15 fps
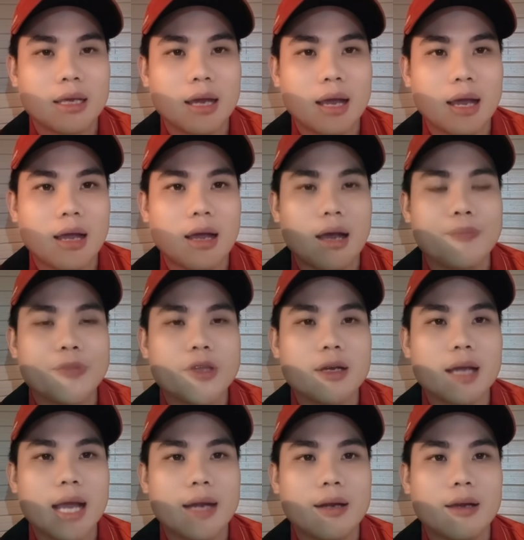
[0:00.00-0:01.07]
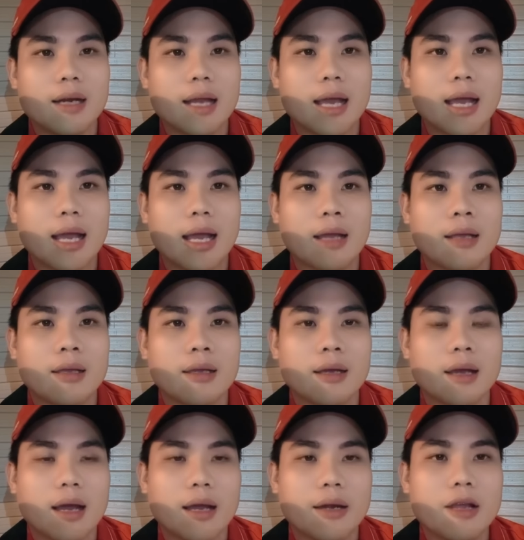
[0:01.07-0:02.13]
ha, hôm trước ai nói là
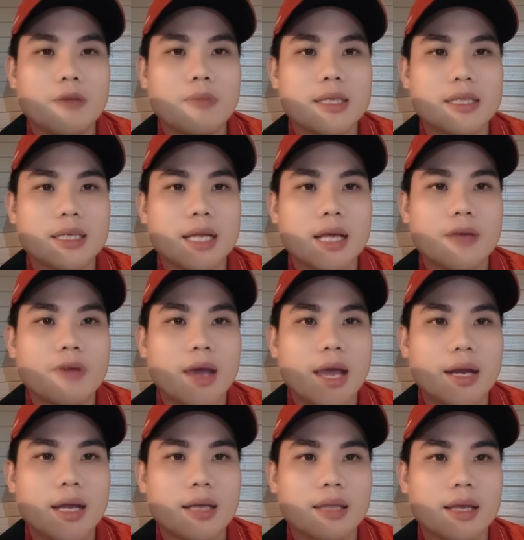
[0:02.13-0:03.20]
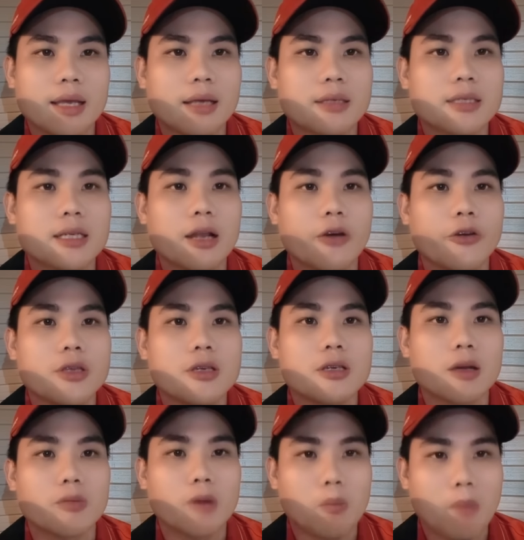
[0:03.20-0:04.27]
à, nếu mà chị Ni về đó thì xin lỗi
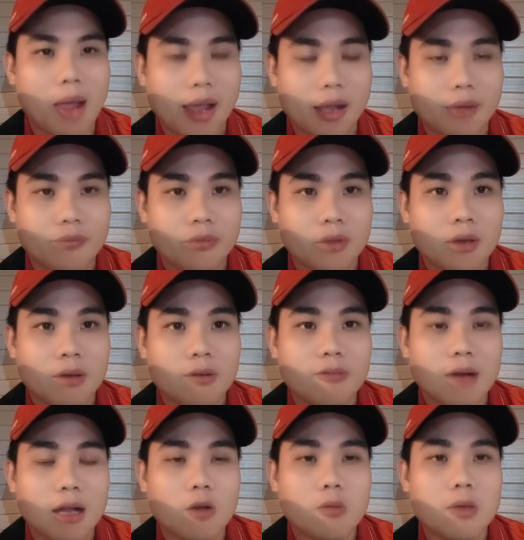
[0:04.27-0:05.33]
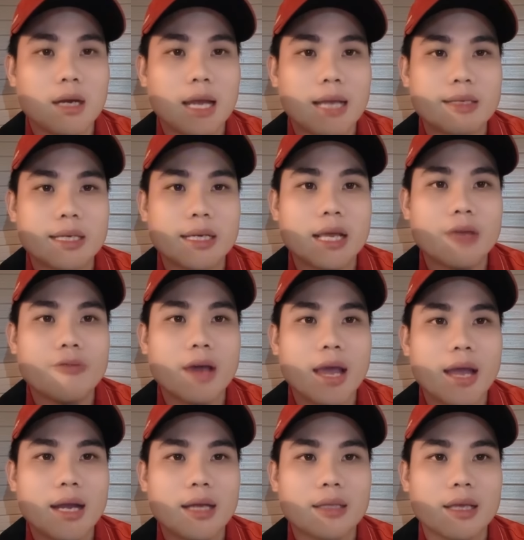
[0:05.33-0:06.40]
trước cộng đồng mạng và cũng như là chị Ni
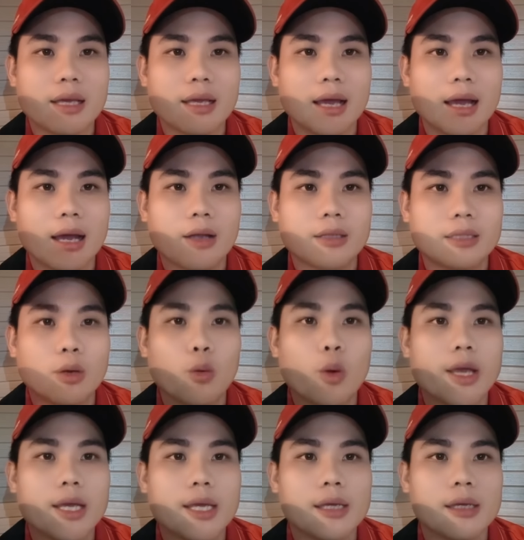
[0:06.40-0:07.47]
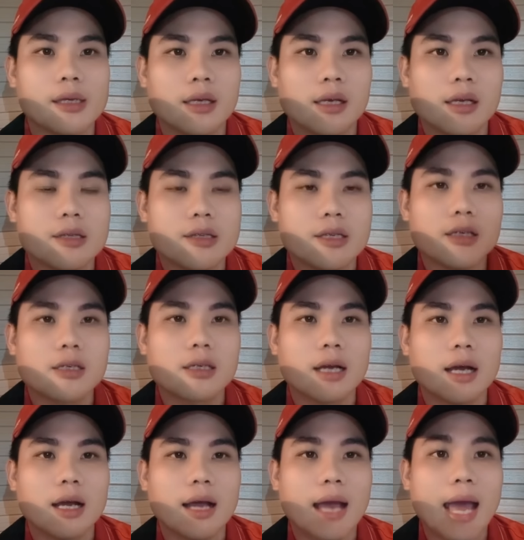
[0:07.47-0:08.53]
về đó thì à, sẽ quỳ trước
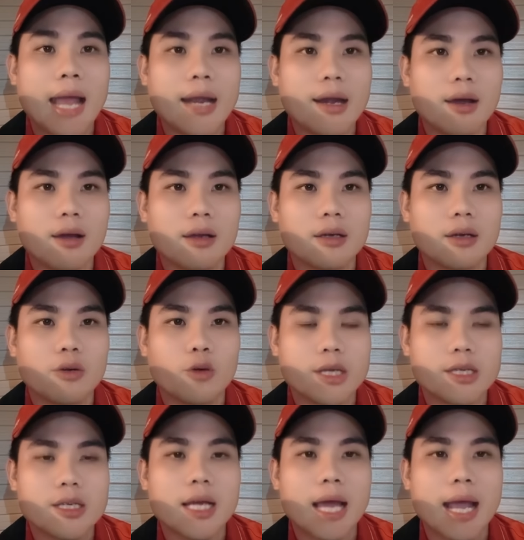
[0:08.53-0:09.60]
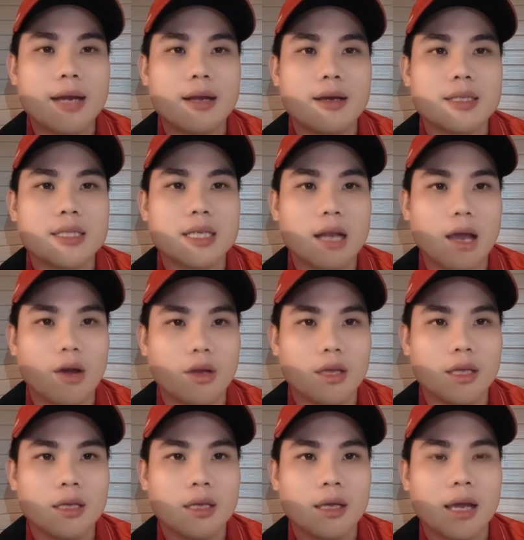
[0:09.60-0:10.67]
uh, ai đó quỳ trước ai đó xin
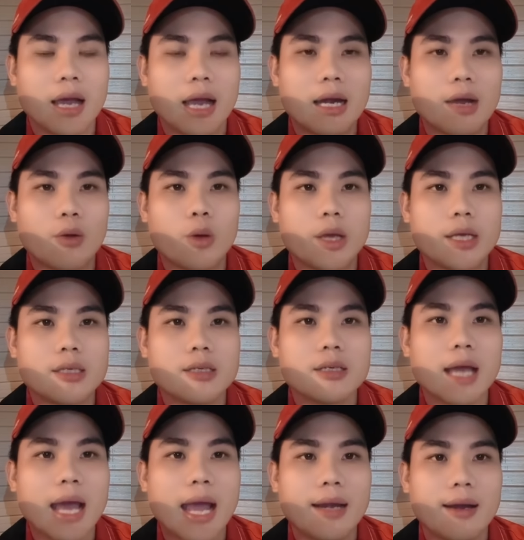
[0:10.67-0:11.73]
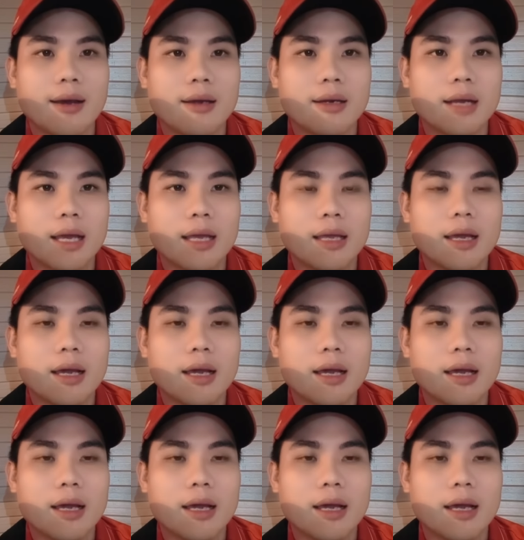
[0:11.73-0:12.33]
lỗi hay là quỳ trước ai đó để